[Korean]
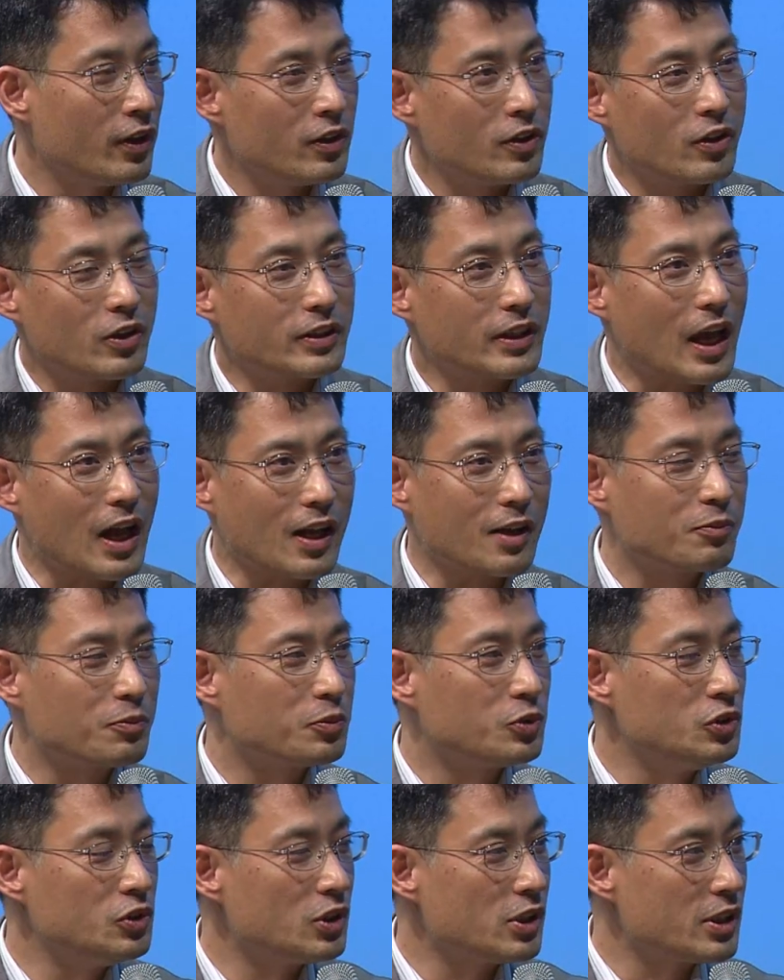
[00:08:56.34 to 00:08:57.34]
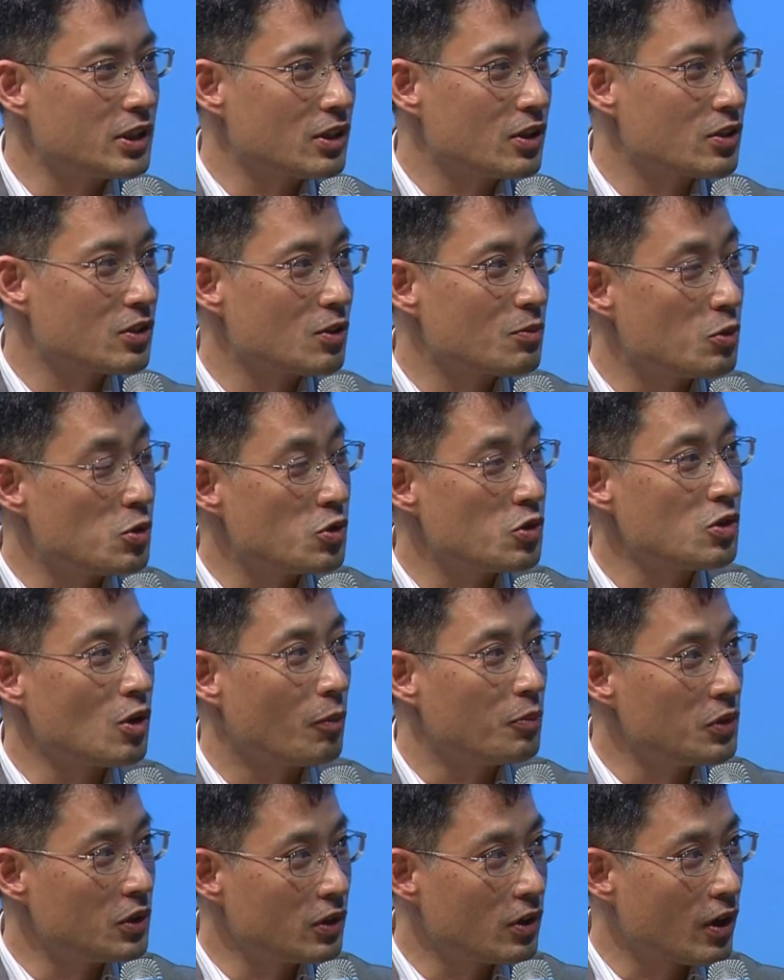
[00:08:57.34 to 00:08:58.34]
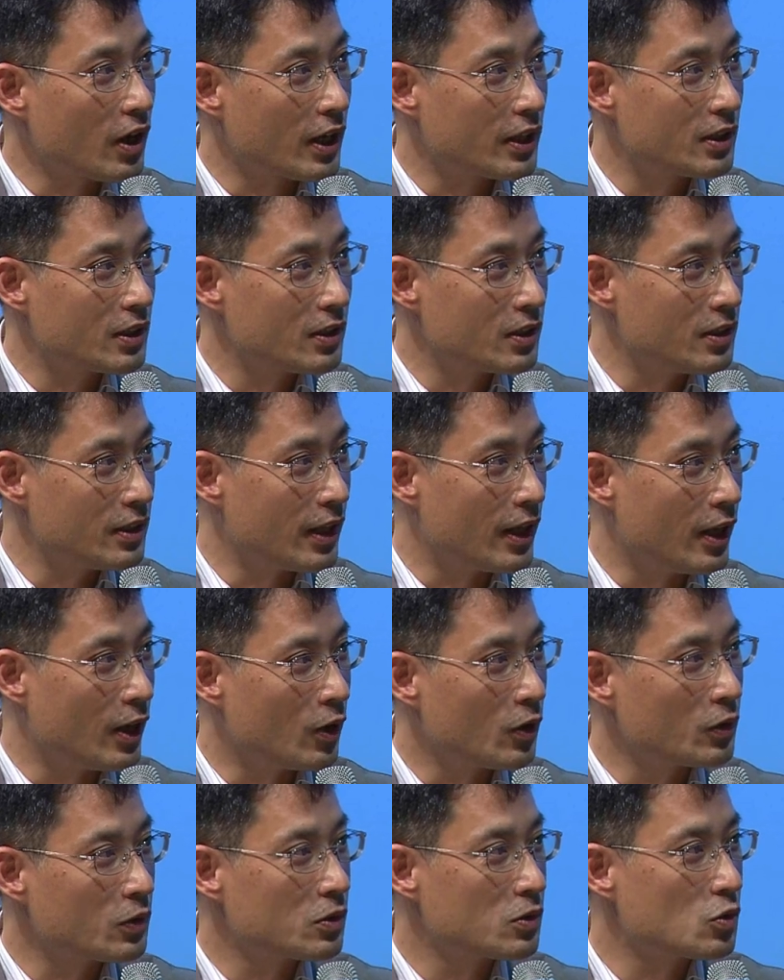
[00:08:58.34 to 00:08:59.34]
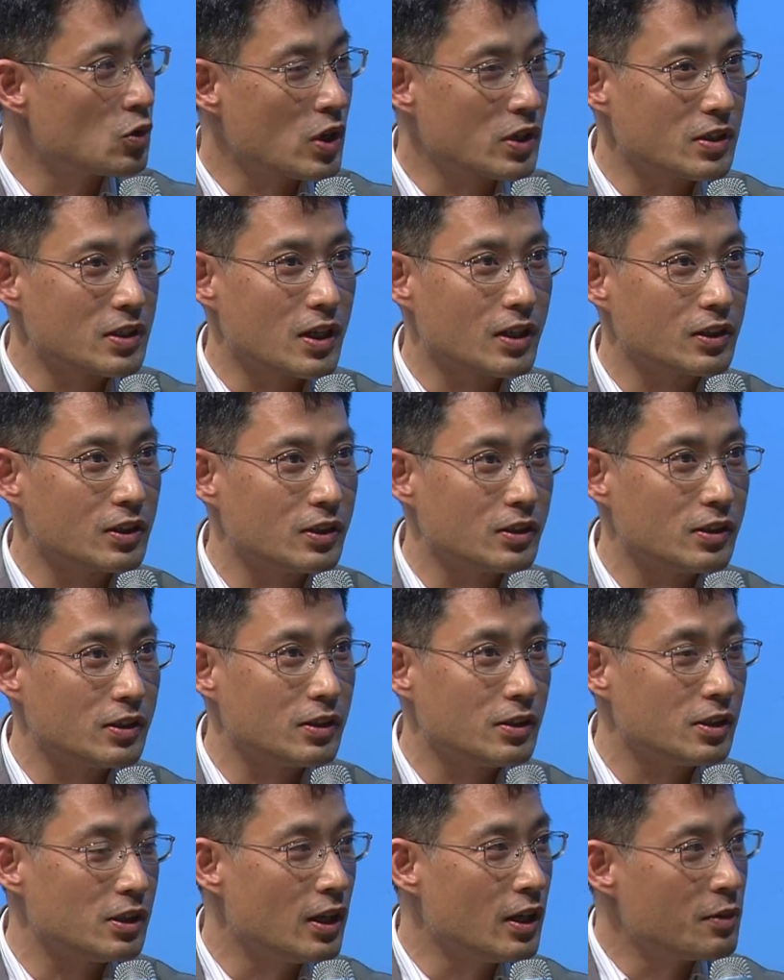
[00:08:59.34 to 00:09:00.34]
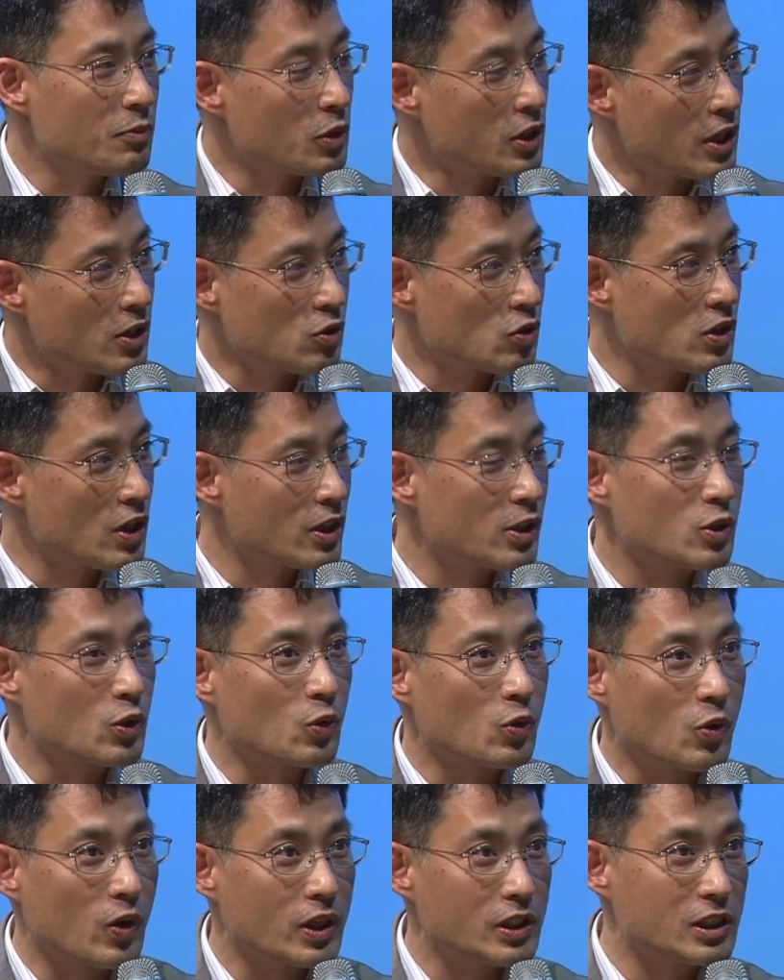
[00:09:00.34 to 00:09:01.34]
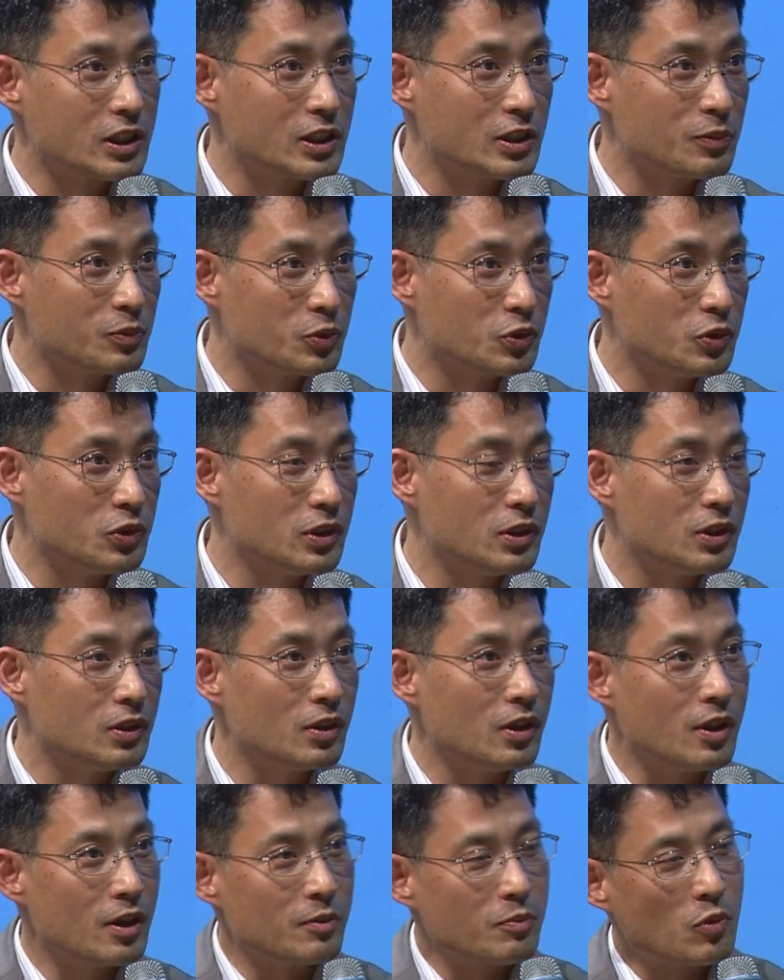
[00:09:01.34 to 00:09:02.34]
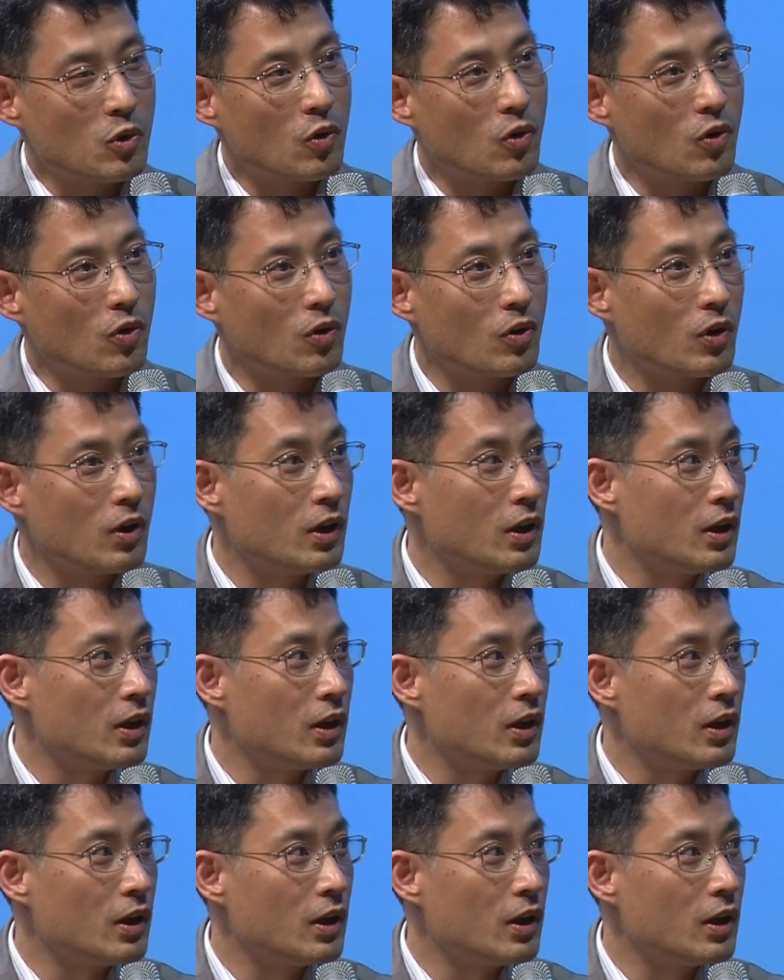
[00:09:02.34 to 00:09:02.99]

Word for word: 이걸 딱 분절시켜서 볼 수는 없는 것 같은데요. 수학자들 뭐 대수기하를 전공하시는 분, 어,